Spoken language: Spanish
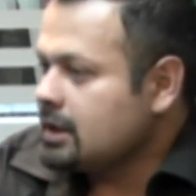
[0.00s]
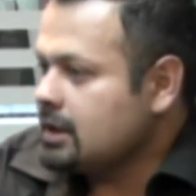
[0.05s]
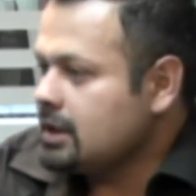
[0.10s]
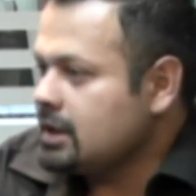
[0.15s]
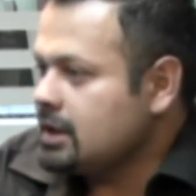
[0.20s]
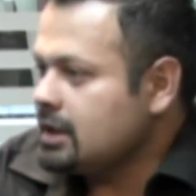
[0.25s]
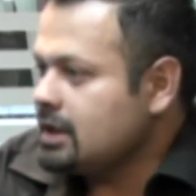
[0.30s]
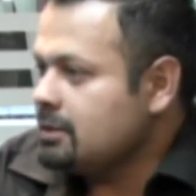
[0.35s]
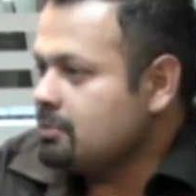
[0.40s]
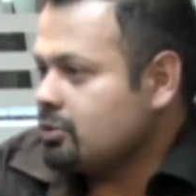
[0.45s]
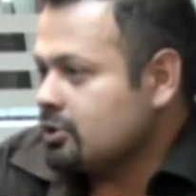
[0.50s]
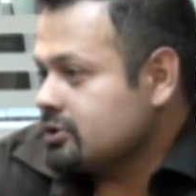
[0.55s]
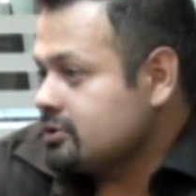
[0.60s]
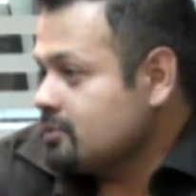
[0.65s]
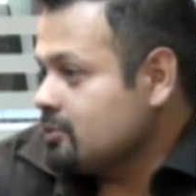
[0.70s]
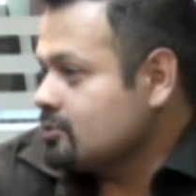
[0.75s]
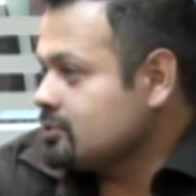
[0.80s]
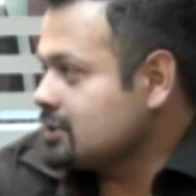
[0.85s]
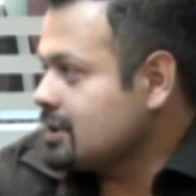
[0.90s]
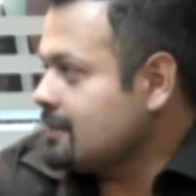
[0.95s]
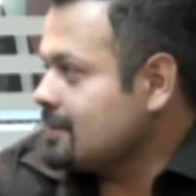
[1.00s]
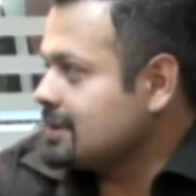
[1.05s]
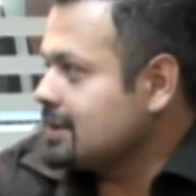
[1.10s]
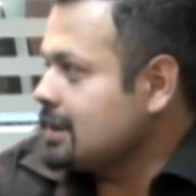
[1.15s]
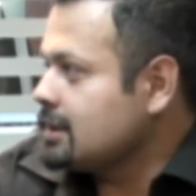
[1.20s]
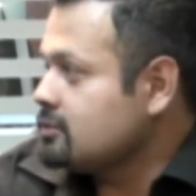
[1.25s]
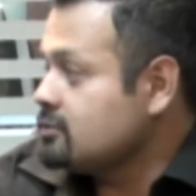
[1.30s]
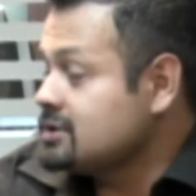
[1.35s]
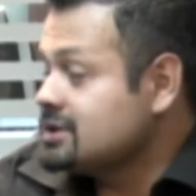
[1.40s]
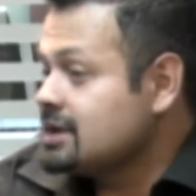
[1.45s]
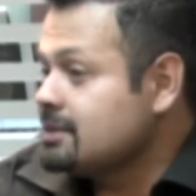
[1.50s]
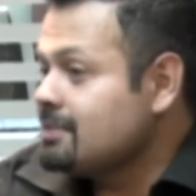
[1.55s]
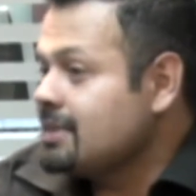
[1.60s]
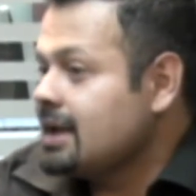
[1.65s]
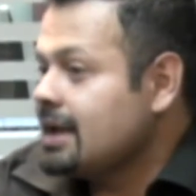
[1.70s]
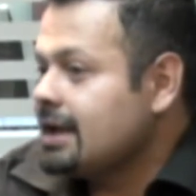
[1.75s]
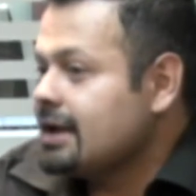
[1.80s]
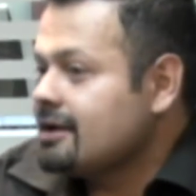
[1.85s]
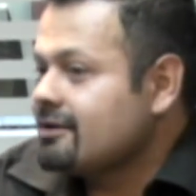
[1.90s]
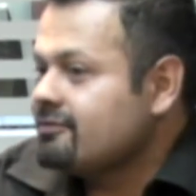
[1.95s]
Y, por eso me gustaba tanto y se
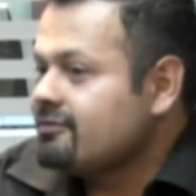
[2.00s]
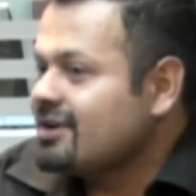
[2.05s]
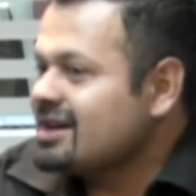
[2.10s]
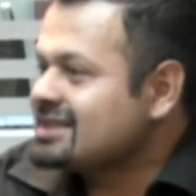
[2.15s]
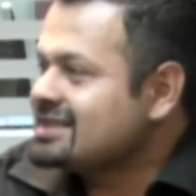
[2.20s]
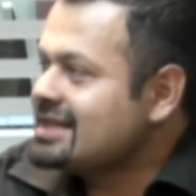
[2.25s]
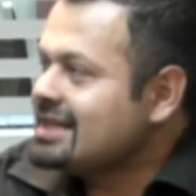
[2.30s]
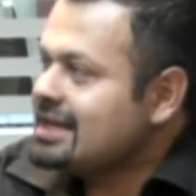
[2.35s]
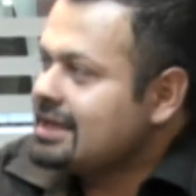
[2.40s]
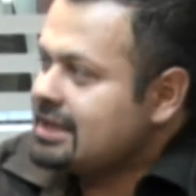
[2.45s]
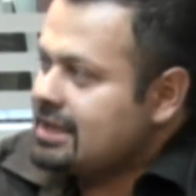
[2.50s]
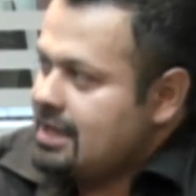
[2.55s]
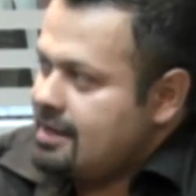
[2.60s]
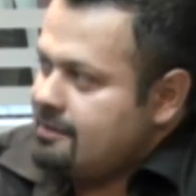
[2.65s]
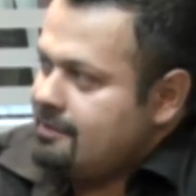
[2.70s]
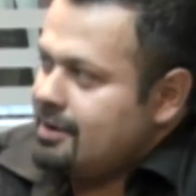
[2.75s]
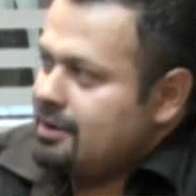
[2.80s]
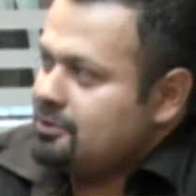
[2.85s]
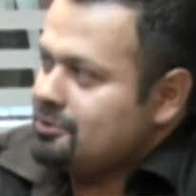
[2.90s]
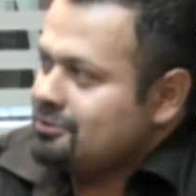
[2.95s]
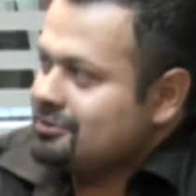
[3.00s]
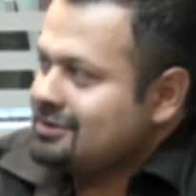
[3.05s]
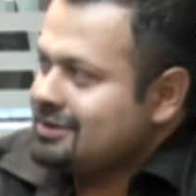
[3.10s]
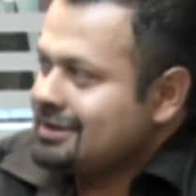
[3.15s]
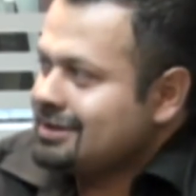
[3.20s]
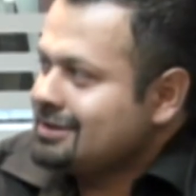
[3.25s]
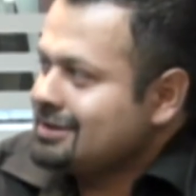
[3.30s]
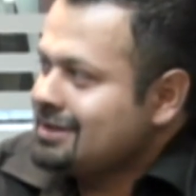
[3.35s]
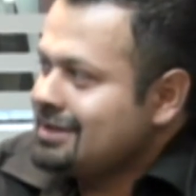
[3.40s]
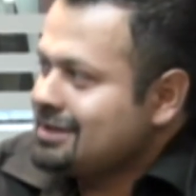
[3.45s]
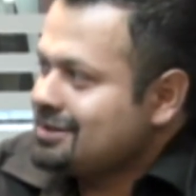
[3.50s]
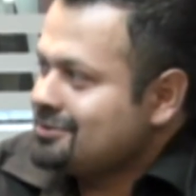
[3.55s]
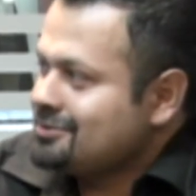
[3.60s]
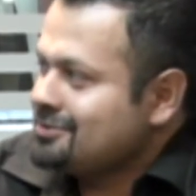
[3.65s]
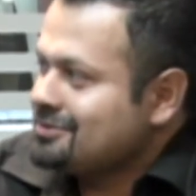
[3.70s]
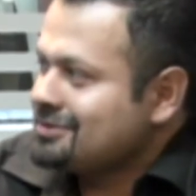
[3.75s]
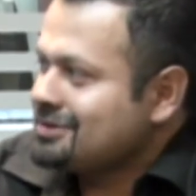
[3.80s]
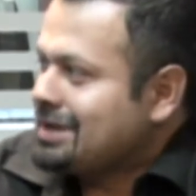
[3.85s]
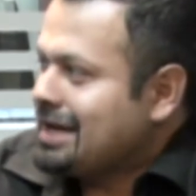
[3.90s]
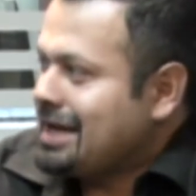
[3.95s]
me facilitaba. No sé si
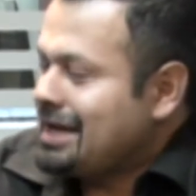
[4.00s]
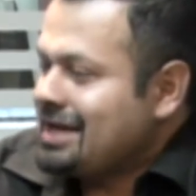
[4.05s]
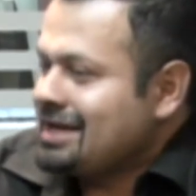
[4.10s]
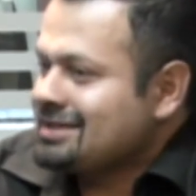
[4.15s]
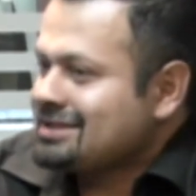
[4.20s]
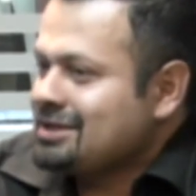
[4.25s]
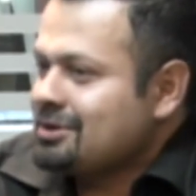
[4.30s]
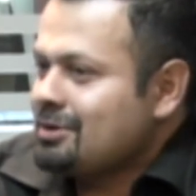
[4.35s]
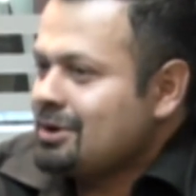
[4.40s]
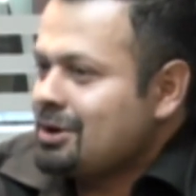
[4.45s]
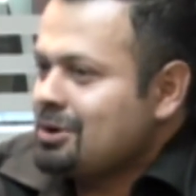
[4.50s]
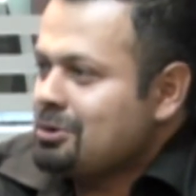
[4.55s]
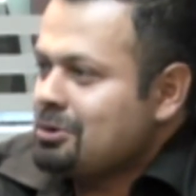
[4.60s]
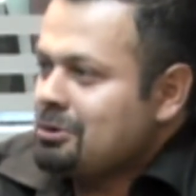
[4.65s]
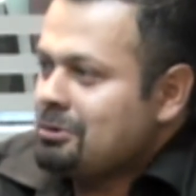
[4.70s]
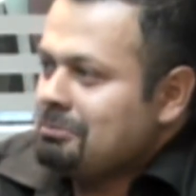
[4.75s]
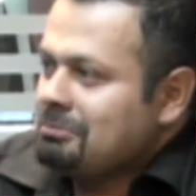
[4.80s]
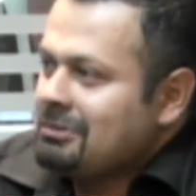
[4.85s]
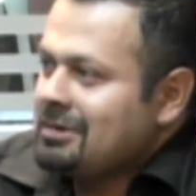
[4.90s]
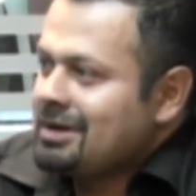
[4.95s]
eso haya sido algo